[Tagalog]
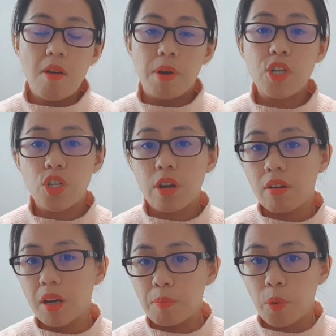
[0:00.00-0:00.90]
Magsha-share
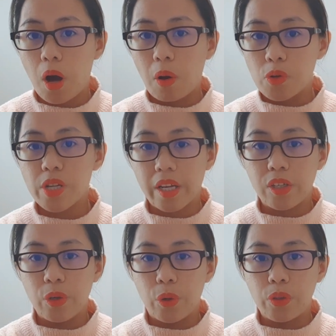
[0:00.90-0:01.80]
lang po ako sa
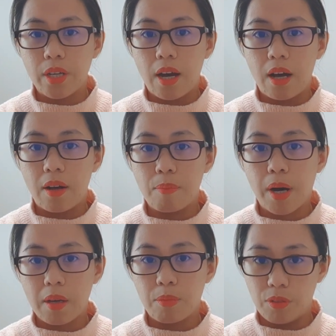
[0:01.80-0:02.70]
inyo ng
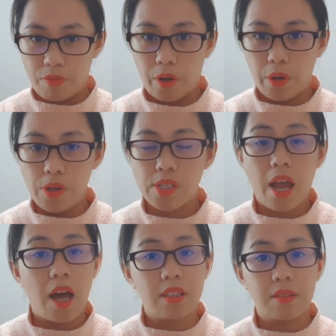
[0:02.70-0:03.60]
Bible verse
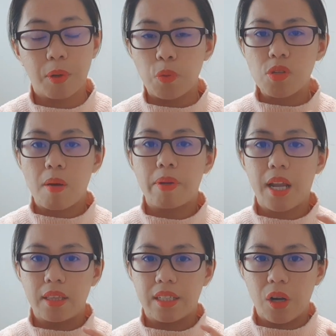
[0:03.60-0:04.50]
at pag-usapan
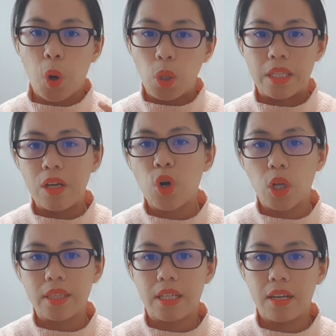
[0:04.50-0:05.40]
natin ng
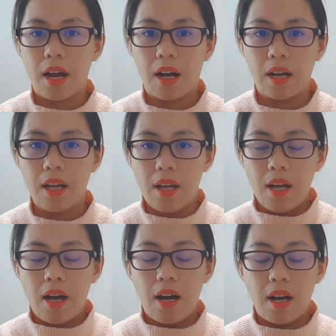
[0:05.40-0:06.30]
konting-konti lang
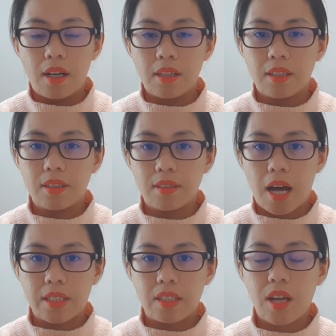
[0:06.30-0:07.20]
ang
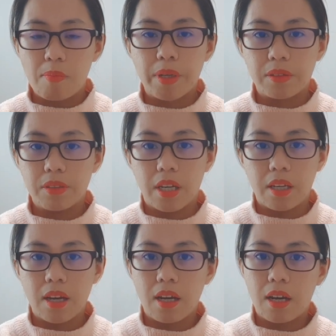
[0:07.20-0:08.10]
ating topic
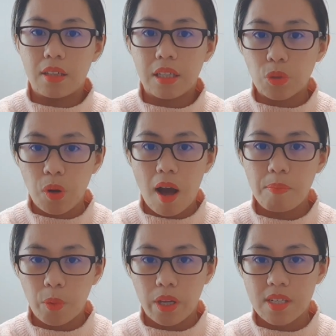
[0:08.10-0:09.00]
today. Uh, at ito nga
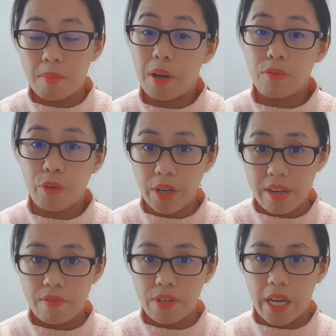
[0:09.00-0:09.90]
po is about
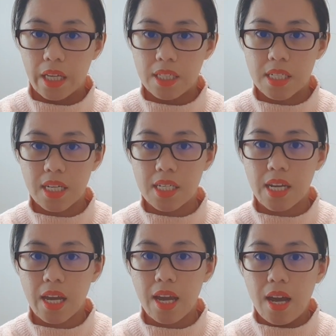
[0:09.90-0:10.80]
forgiveness.
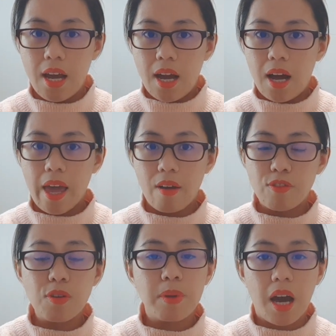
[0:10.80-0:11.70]
Kasi I have
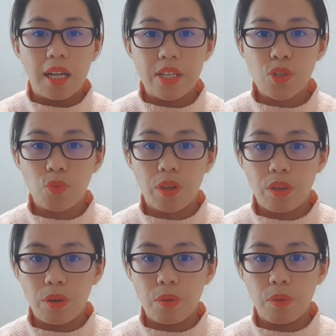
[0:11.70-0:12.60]
to be honest with
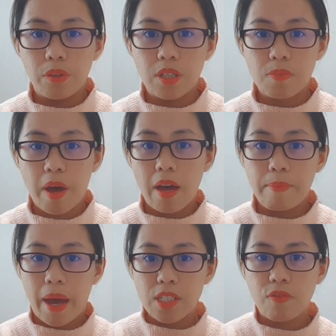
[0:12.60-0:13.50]
you, these pa
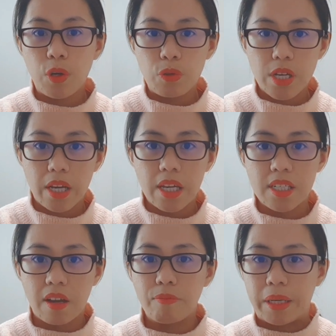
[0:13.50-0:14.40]
past few
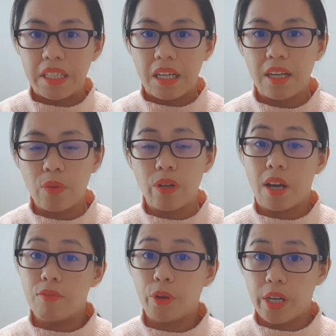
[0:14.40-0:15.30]
days, I've been dealing with
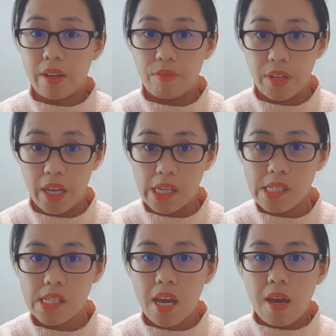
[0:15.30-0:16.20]

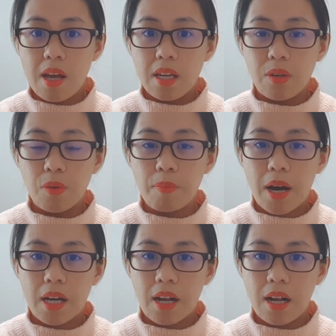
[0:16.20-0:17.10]
unforgiveness yung
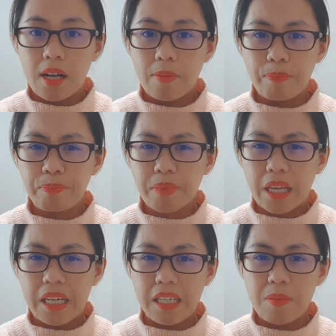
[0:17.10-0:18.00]
parang
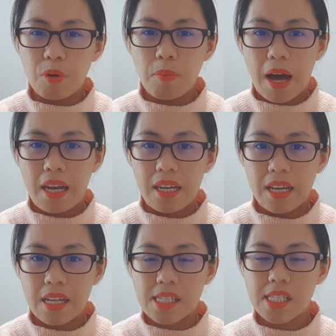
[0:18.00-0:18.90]
hindi mo
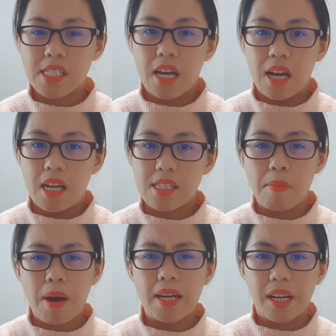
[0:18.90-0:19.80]
maalis na
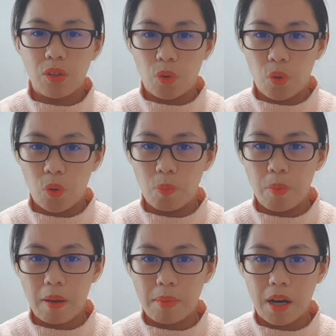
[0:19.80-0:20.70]
sama ng loob
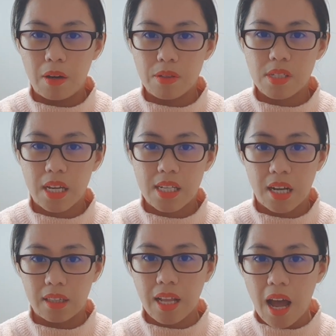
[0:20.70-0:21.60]
about sa
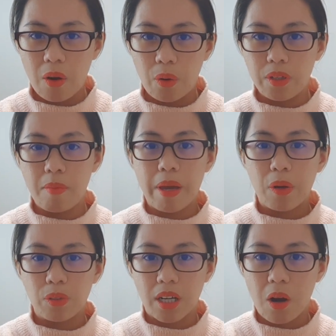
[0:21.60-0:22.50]
isang tao na
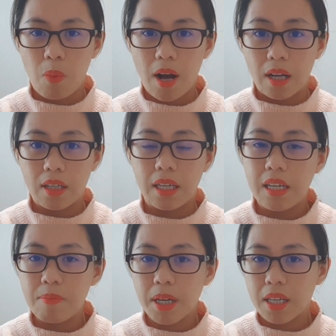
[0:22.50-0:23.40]
merong nagawang
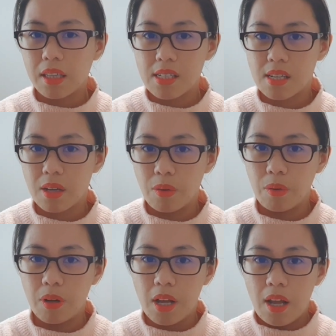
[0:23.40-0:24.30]
hindi maganda sa'yo.